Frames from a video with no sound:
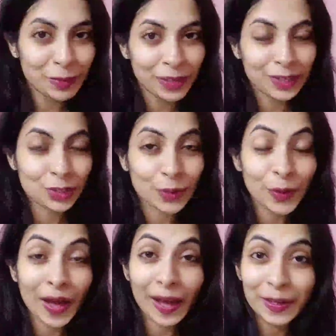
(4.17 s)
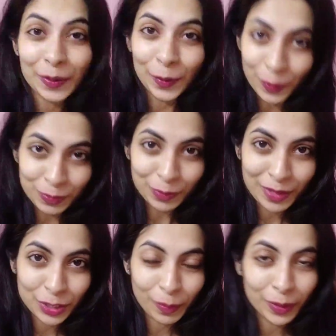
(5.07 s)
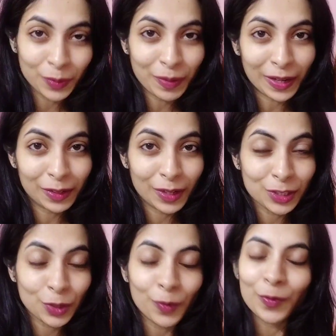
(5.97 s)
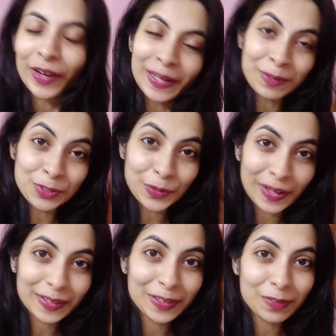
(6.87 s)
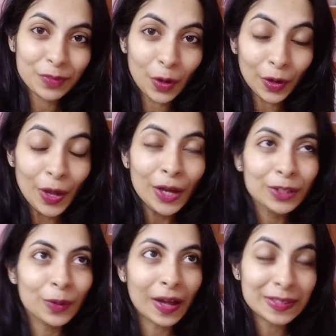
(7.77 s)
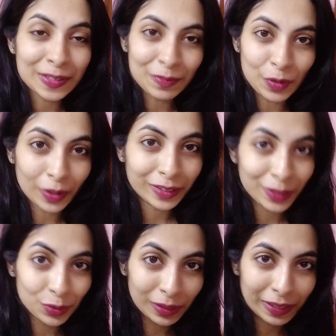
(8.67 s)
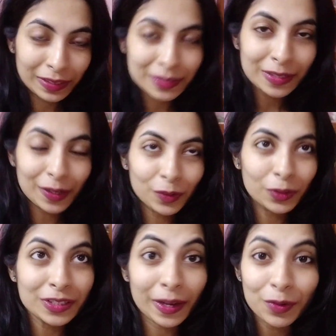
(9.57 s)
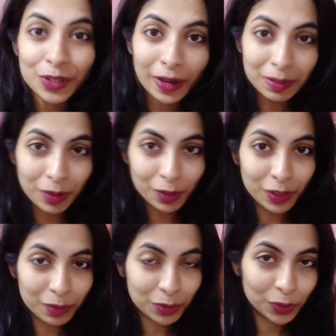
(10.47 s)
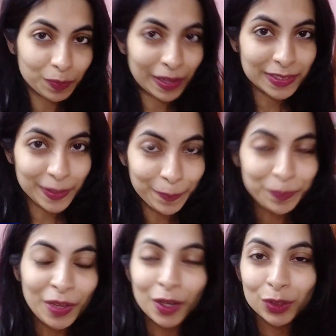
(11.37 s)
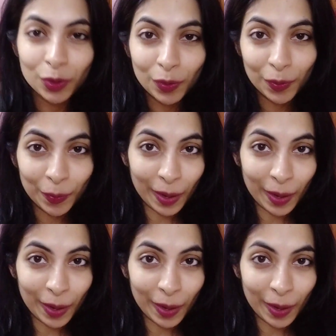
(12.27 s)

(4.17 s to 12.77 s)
কেমন আছো আই হোপ তোমরা সবাই খুব ভালো আছো ওয়েলকাম টু অ্যানাদার ব্লগ তো আজকের ব্লগটা একটু লেটে স্টার্ট করছি এখন সাড়ে বারোটার মতো বাজে তো